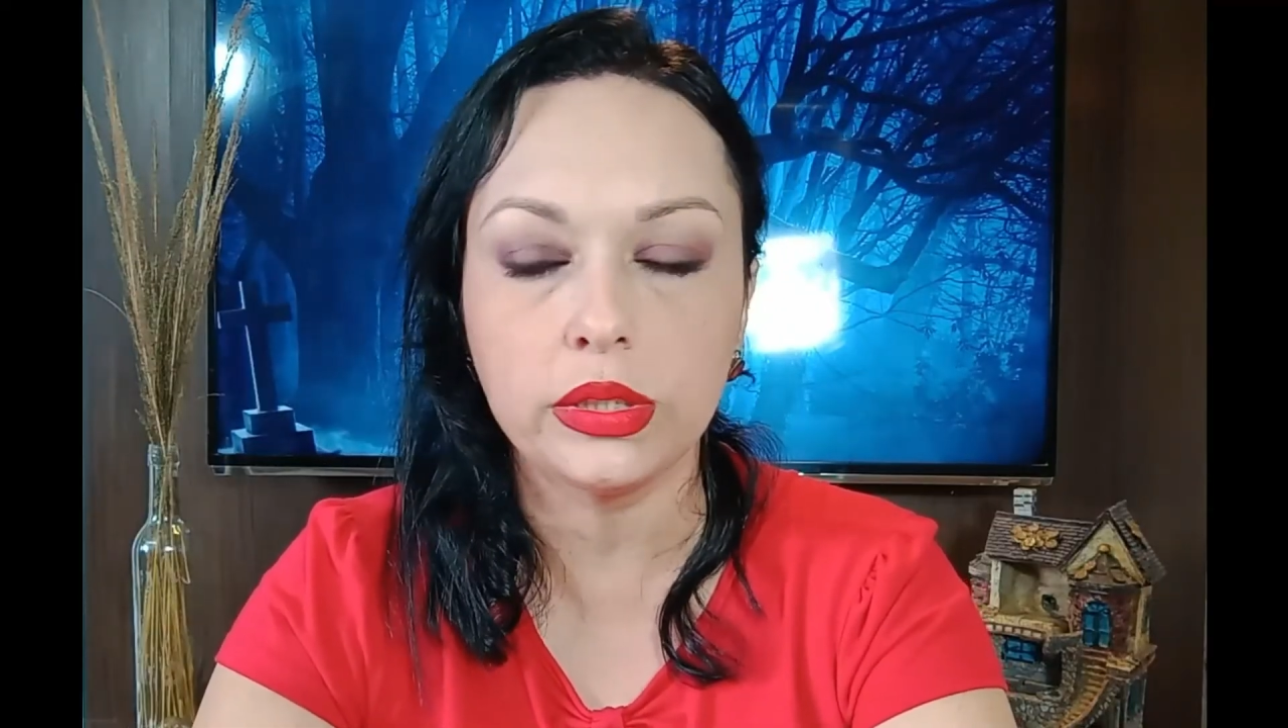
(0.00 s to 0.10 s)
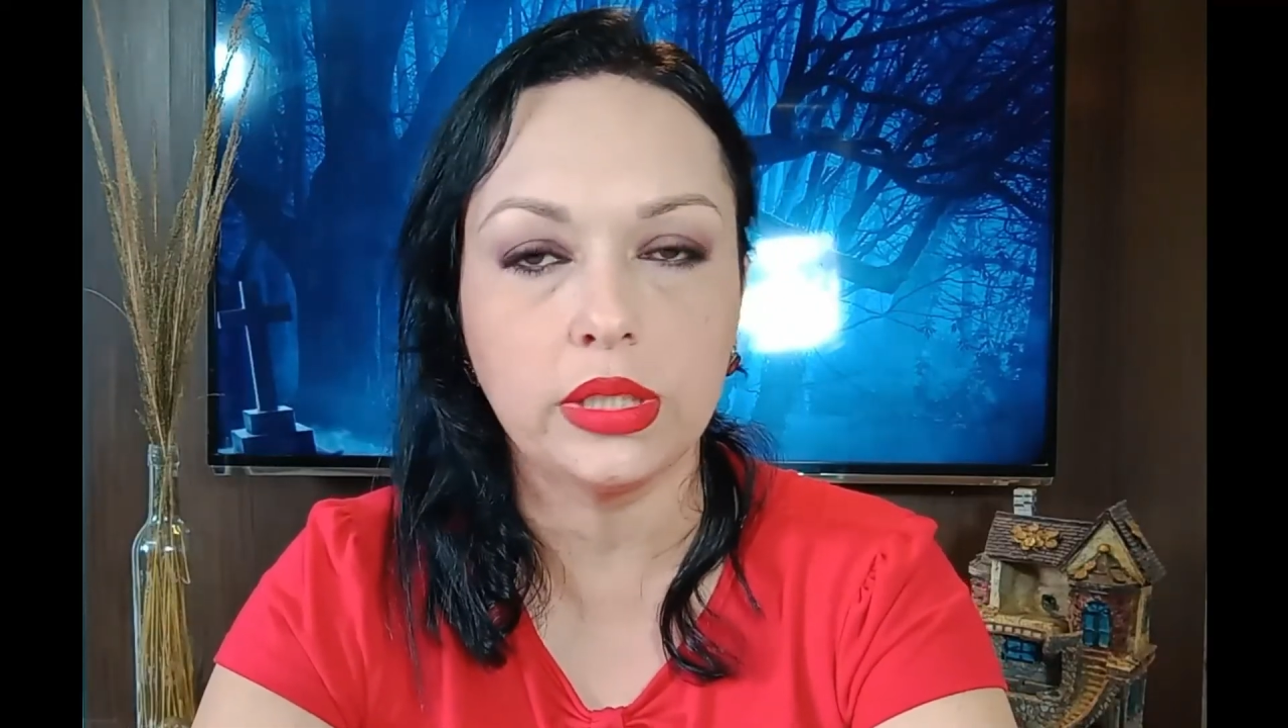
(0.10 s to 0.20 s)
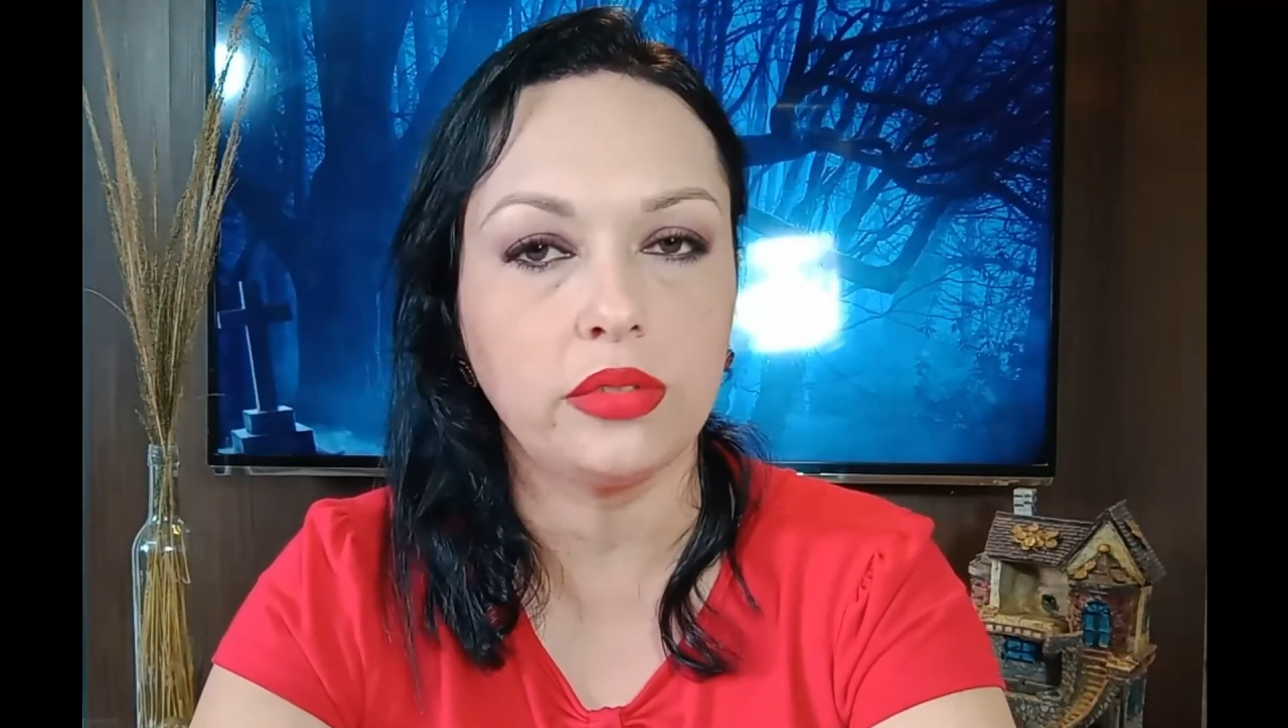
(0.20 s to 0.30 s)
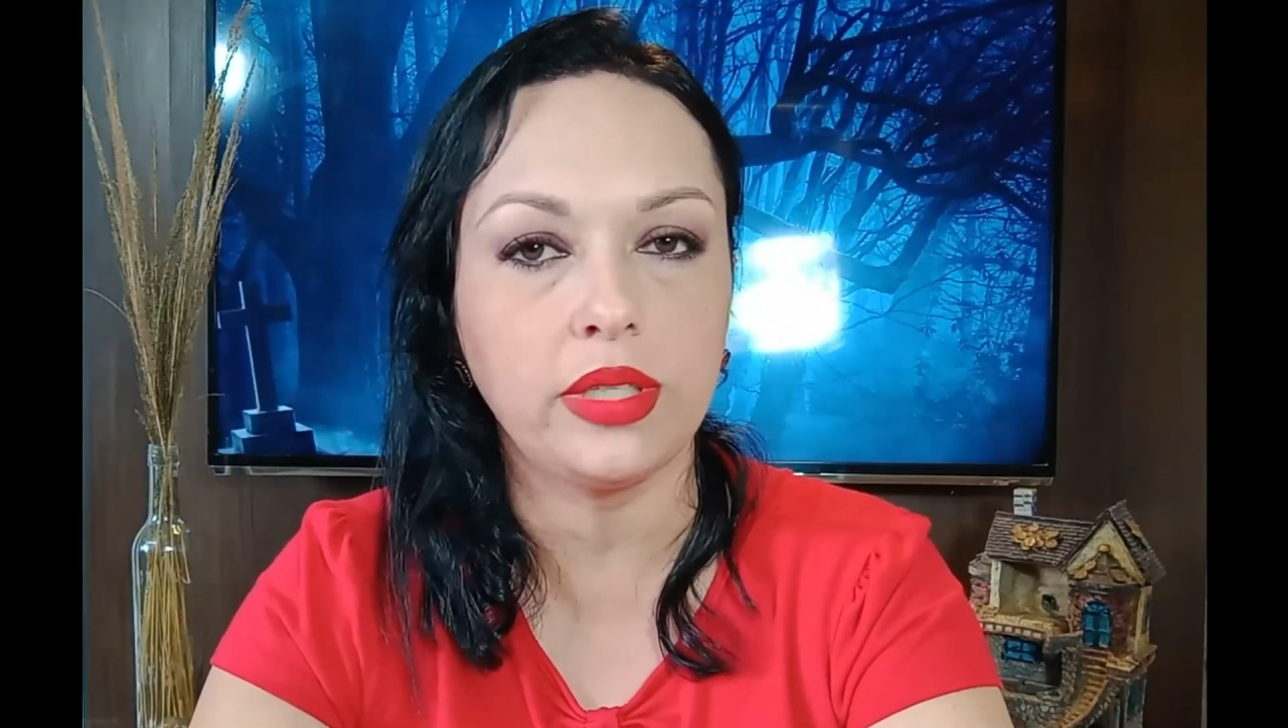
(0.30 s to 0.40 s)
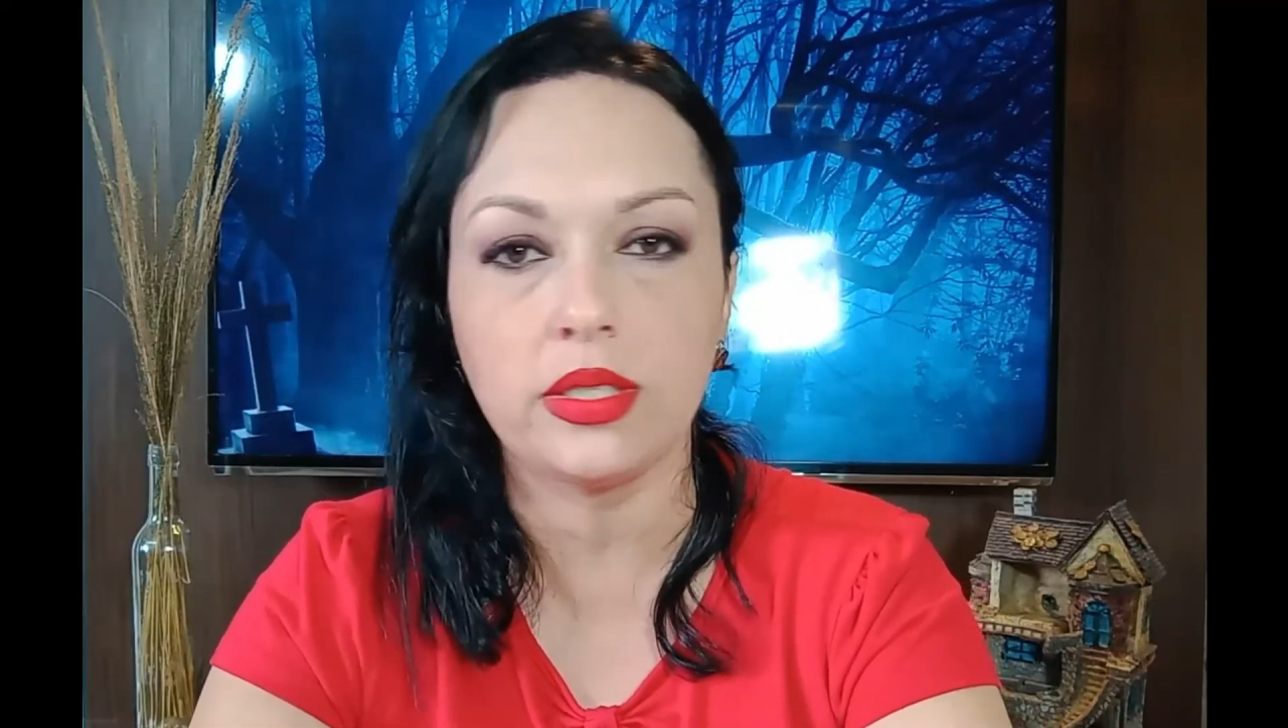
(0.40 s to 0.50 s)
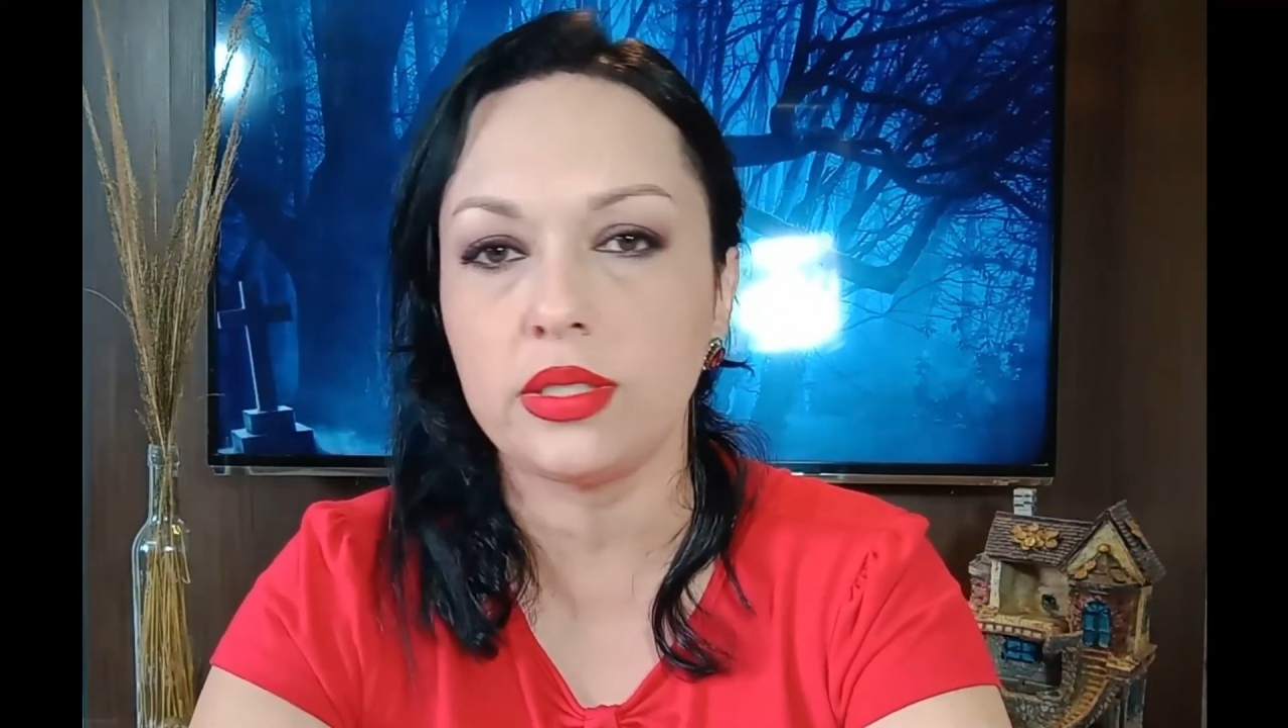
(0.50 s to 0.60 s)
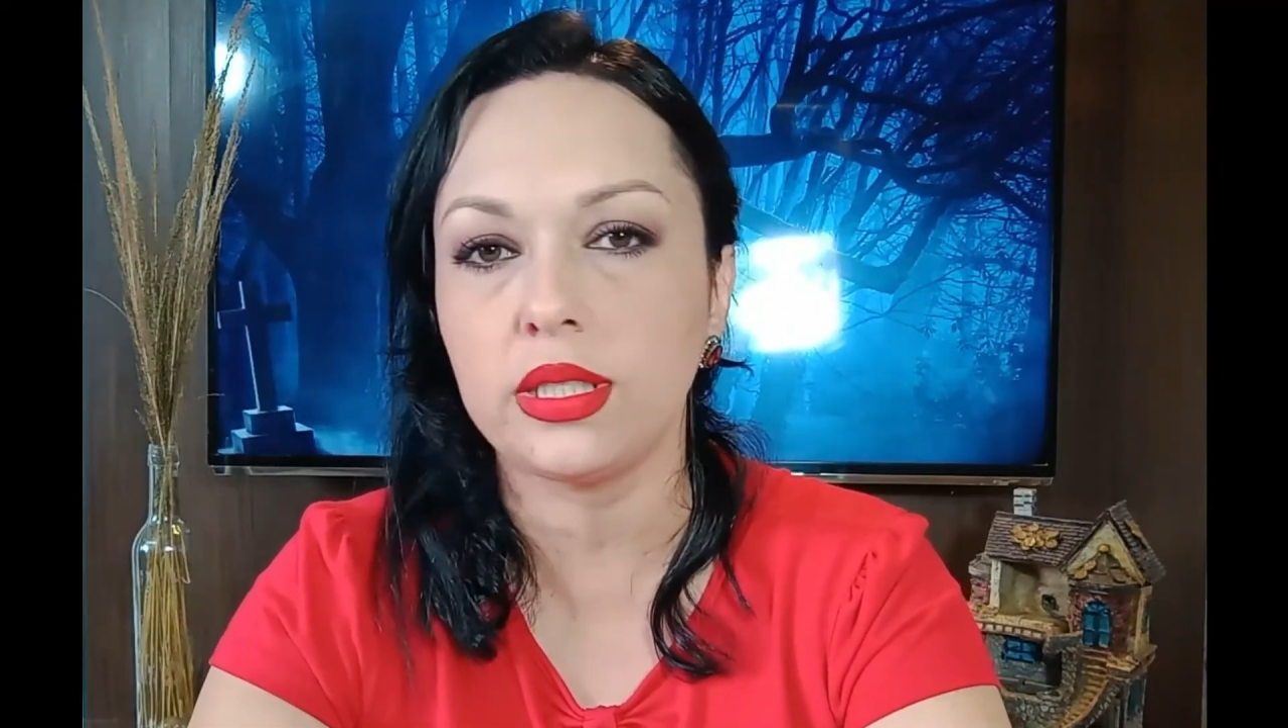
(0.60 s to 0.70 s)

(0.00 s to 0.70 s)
muitas vezes